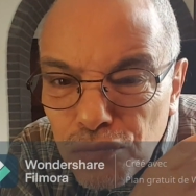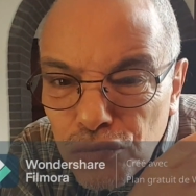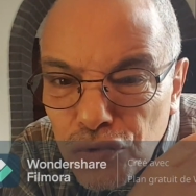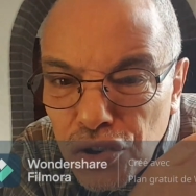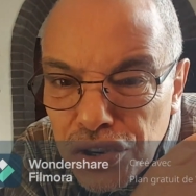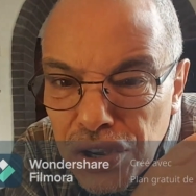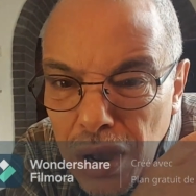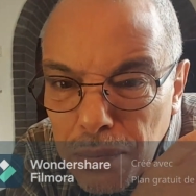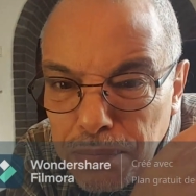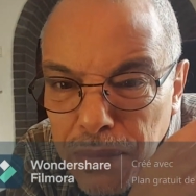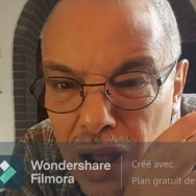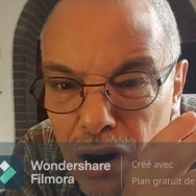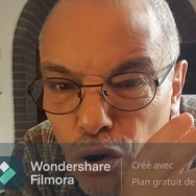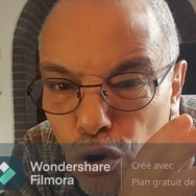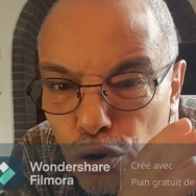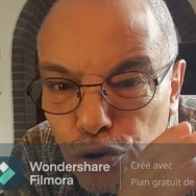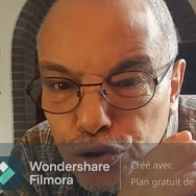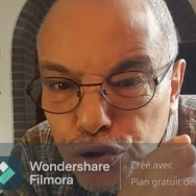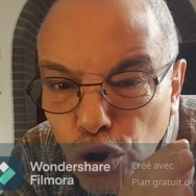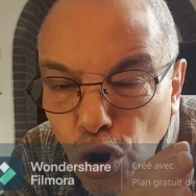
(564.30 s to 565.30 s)
d'il n'y a pas
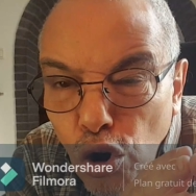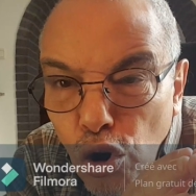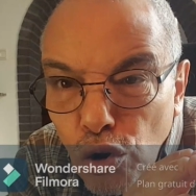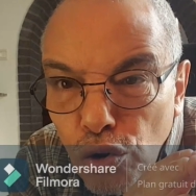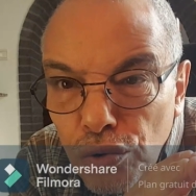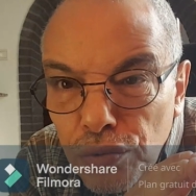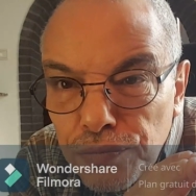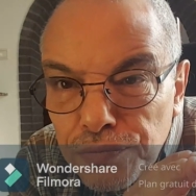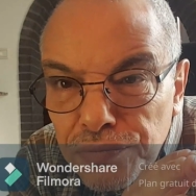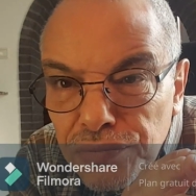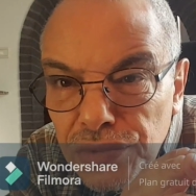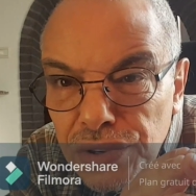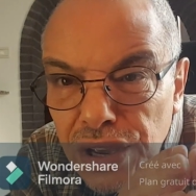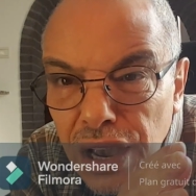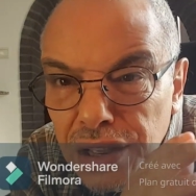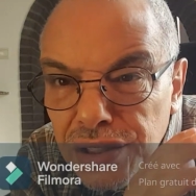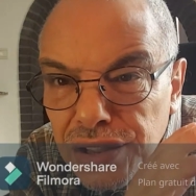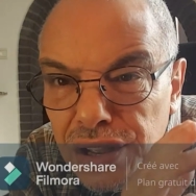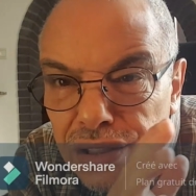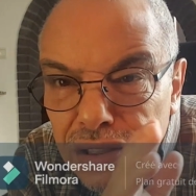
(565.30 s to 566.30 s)
longtemps, qui a
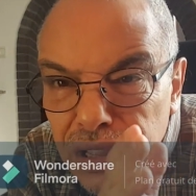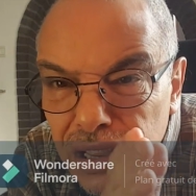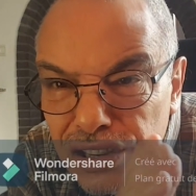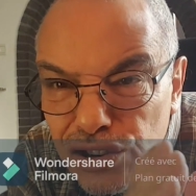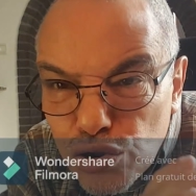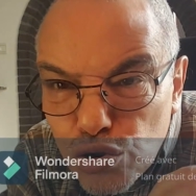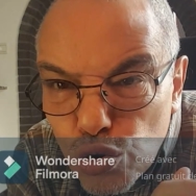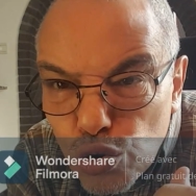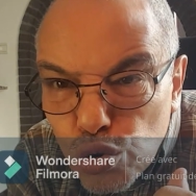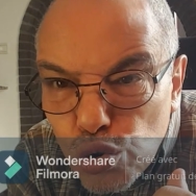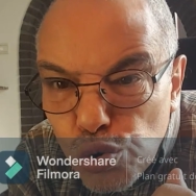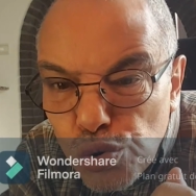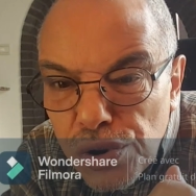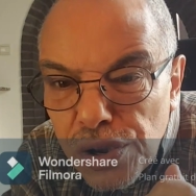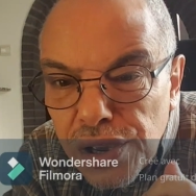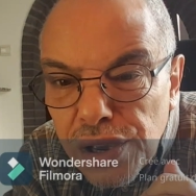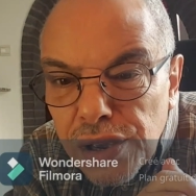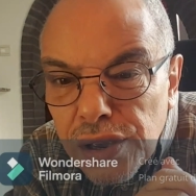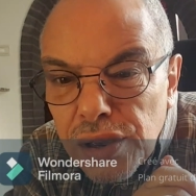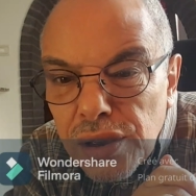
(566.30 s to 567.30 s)
été
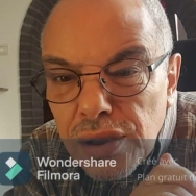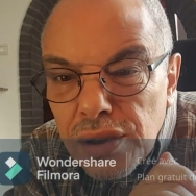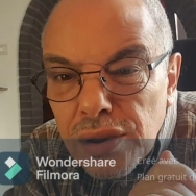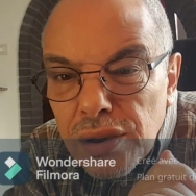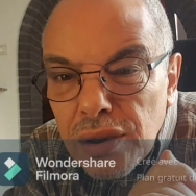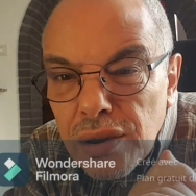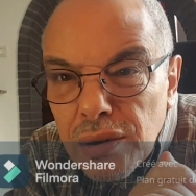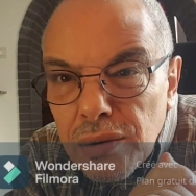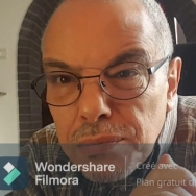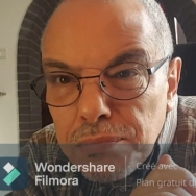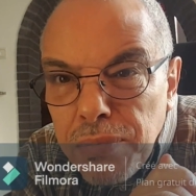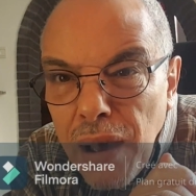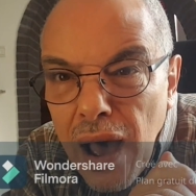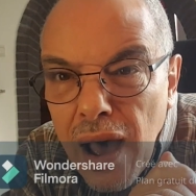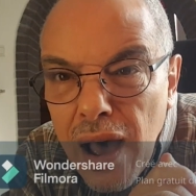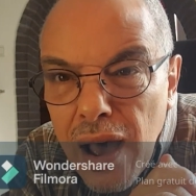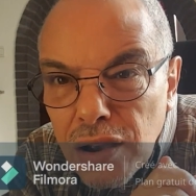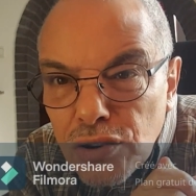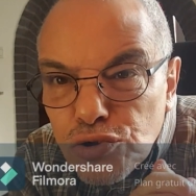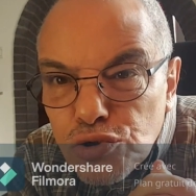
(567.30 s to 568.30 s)
destitué
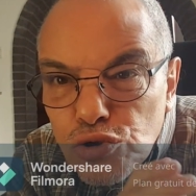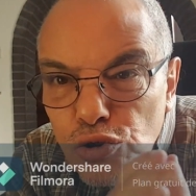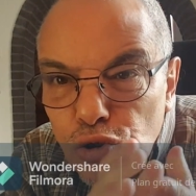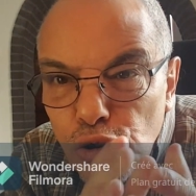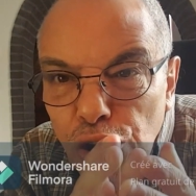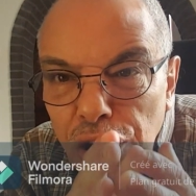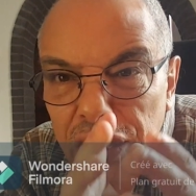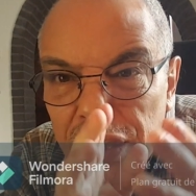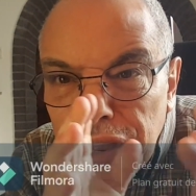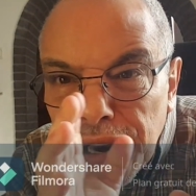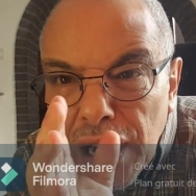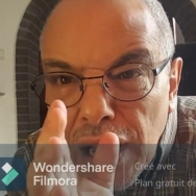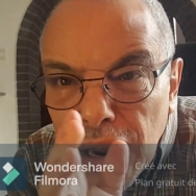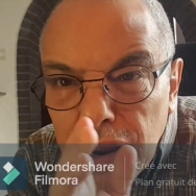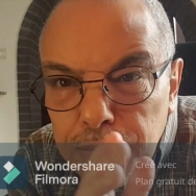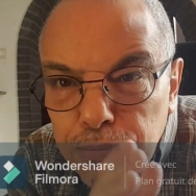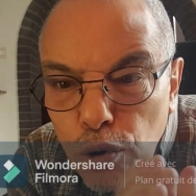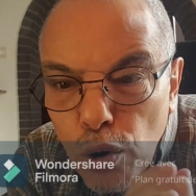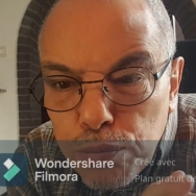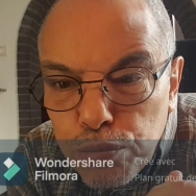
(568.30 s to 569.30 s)
par ce
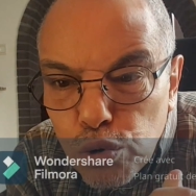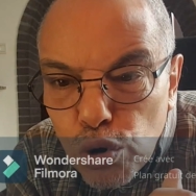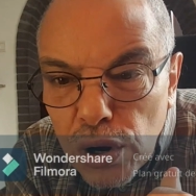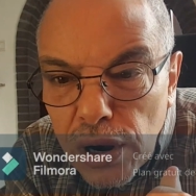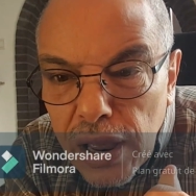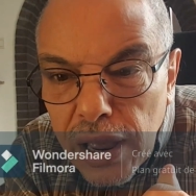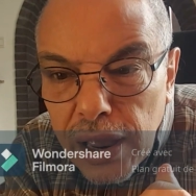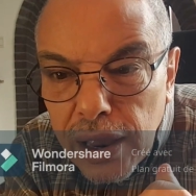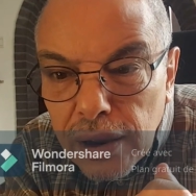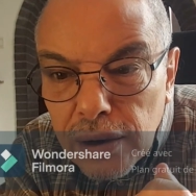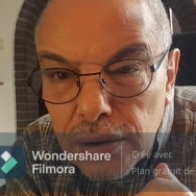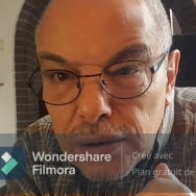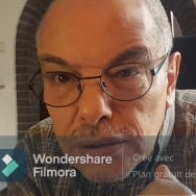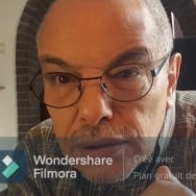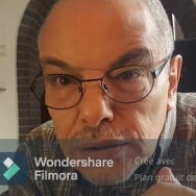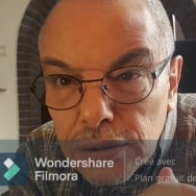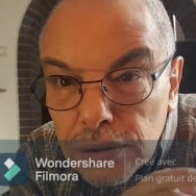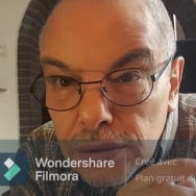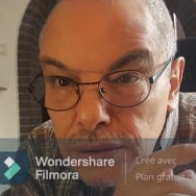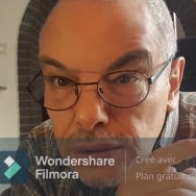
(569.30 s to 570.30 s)
Hirak populaire
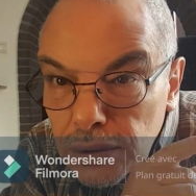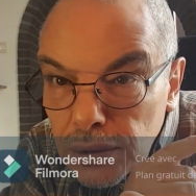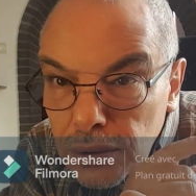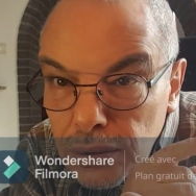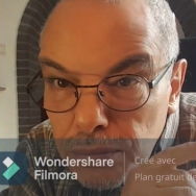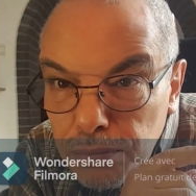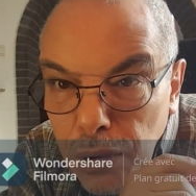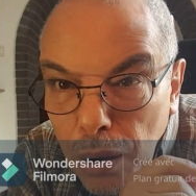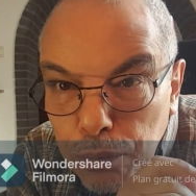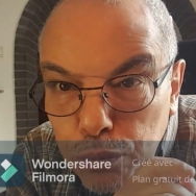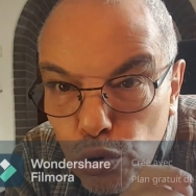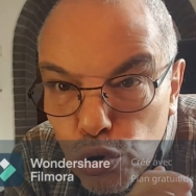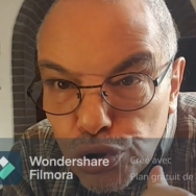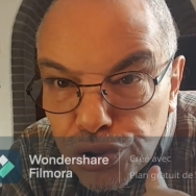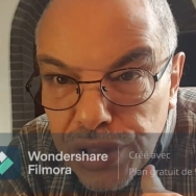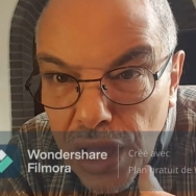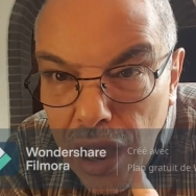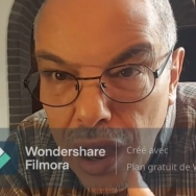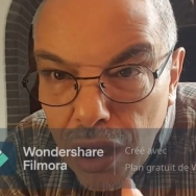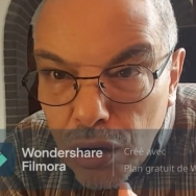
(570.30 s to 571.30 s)
pas plus
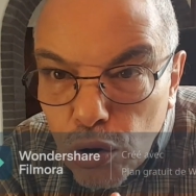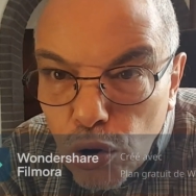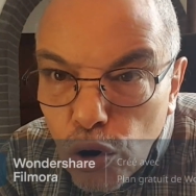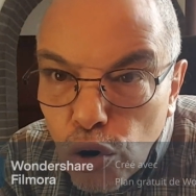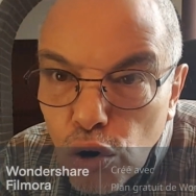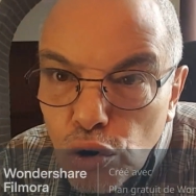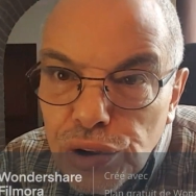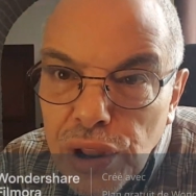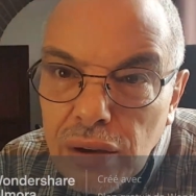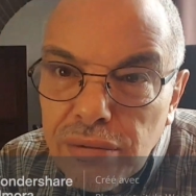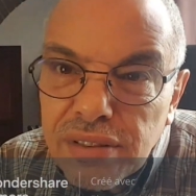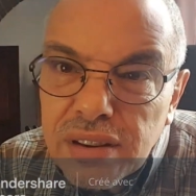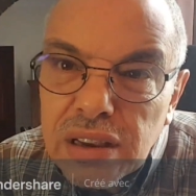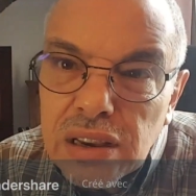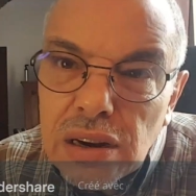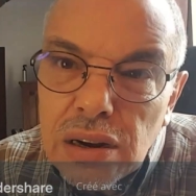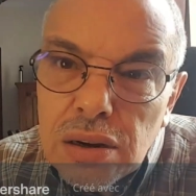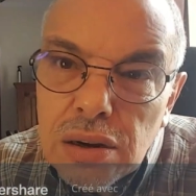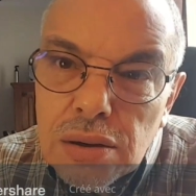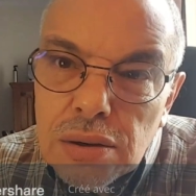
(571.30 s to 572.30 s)
tard qu'en
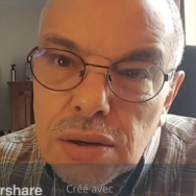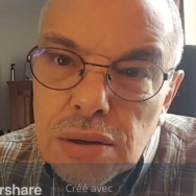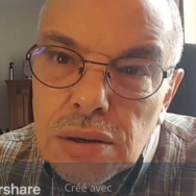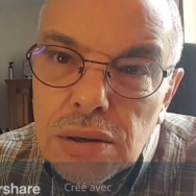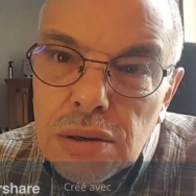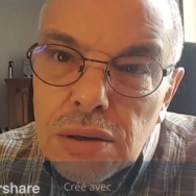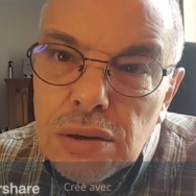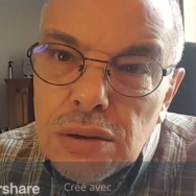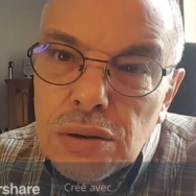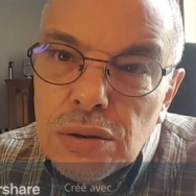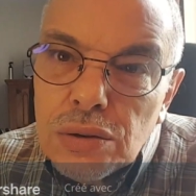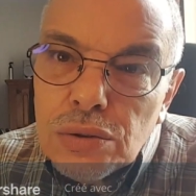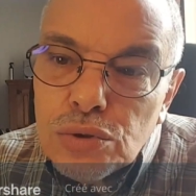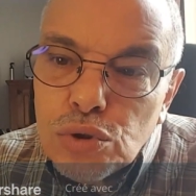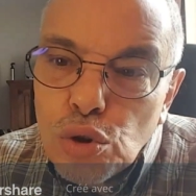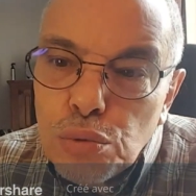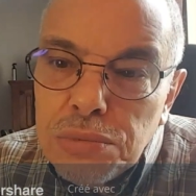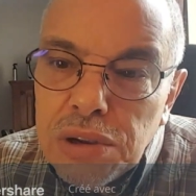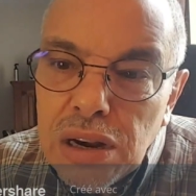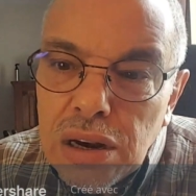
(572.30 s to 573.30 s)
avril
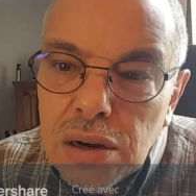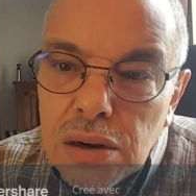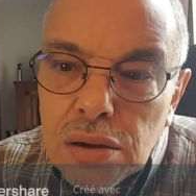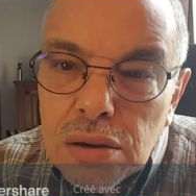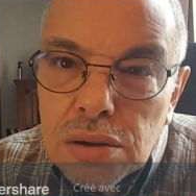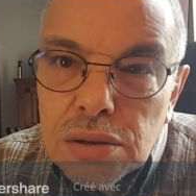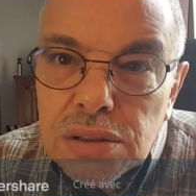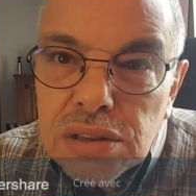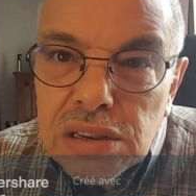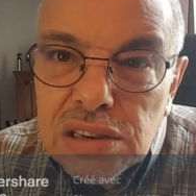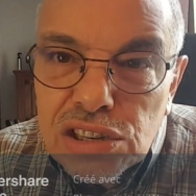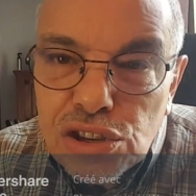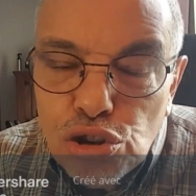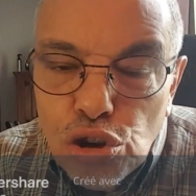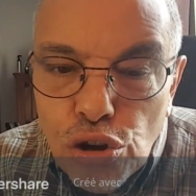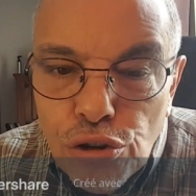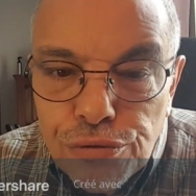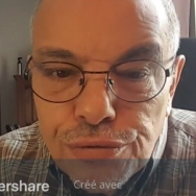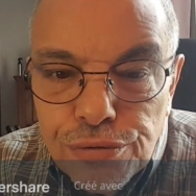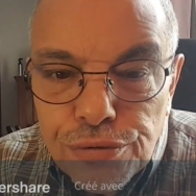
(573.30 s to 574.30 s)
2019.
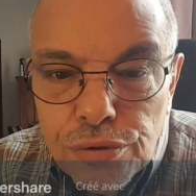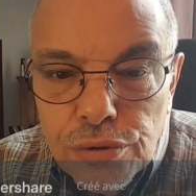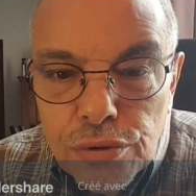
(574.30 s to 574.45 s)
Euh,